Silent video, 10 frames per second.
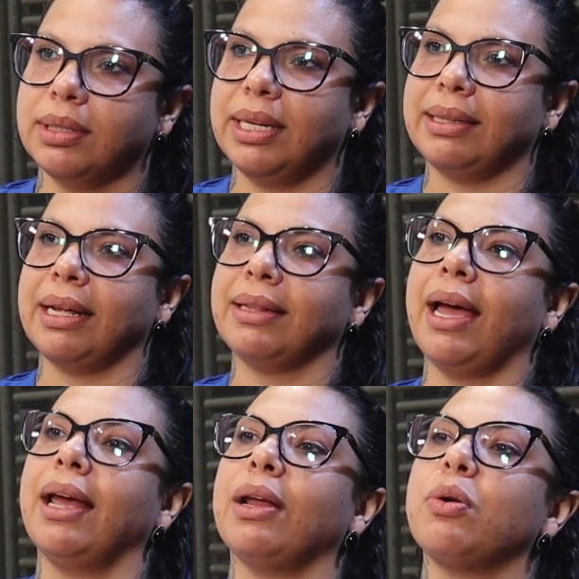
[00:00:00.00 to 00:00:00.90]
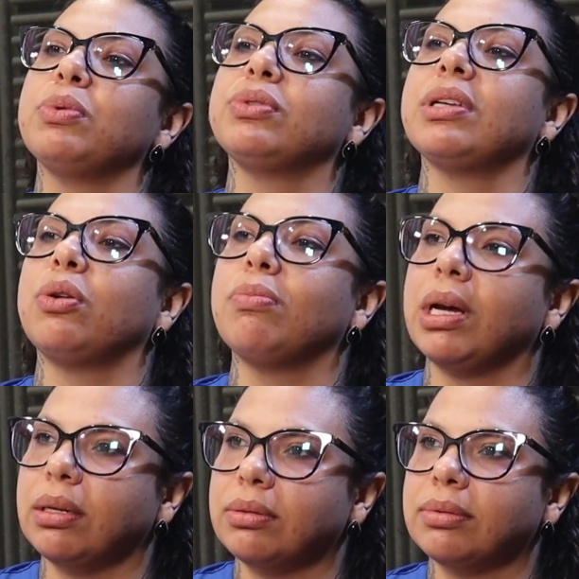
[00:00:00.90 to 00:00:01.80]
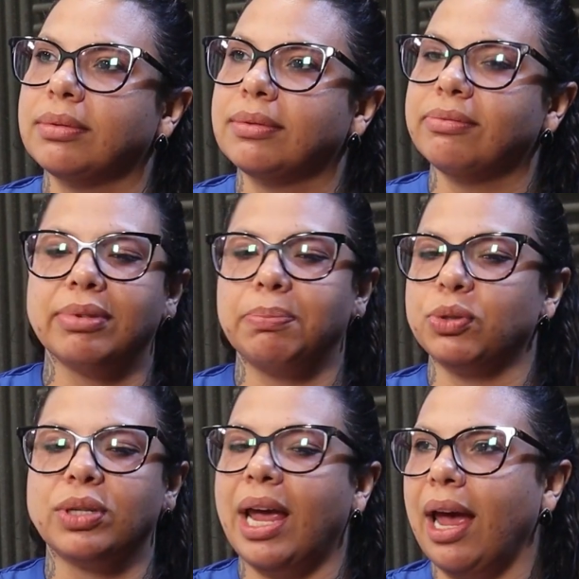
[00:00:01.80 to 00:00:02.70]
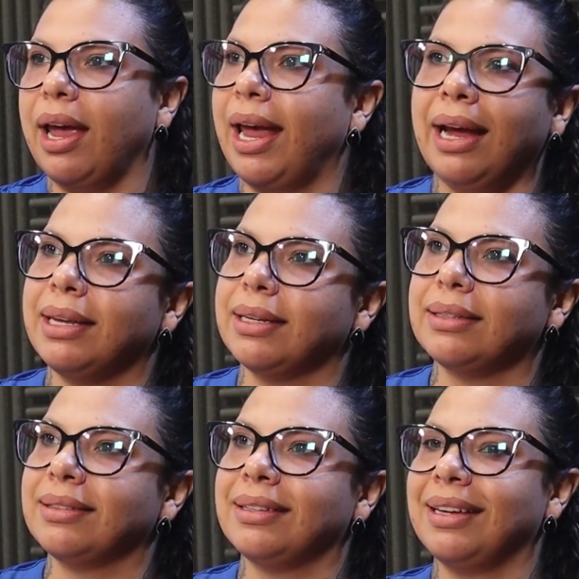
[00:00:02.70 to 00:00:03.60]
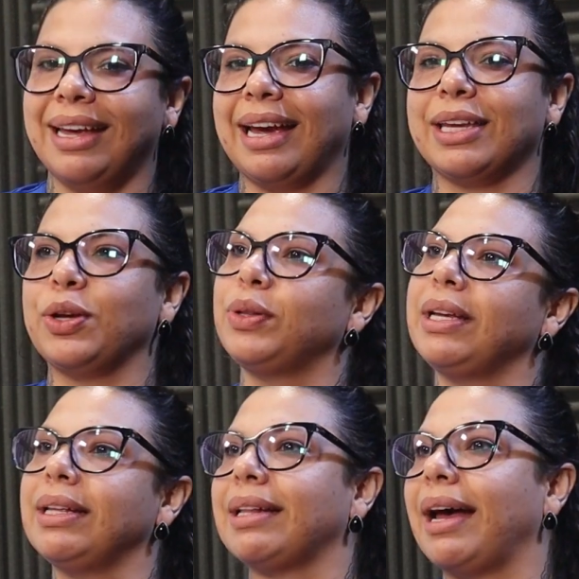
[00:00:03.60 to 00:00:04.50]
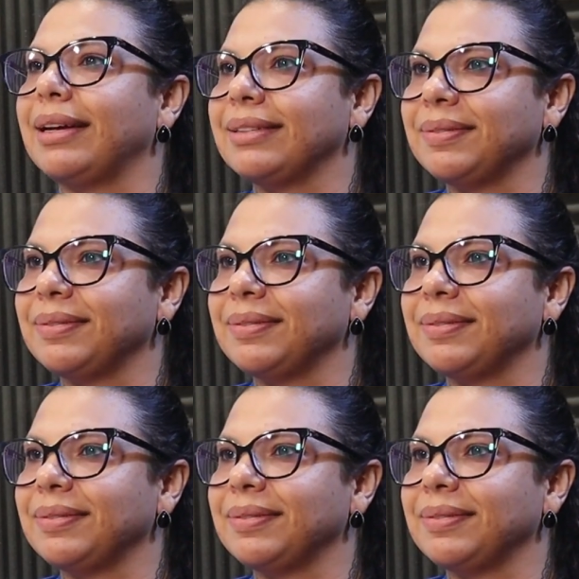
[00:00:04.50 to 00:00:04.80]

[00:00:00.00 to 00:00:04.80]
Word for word: que ia tratar ela como um ser humano, eu falei, poxa, é, é aqui. É aqui que eu tenho que estar.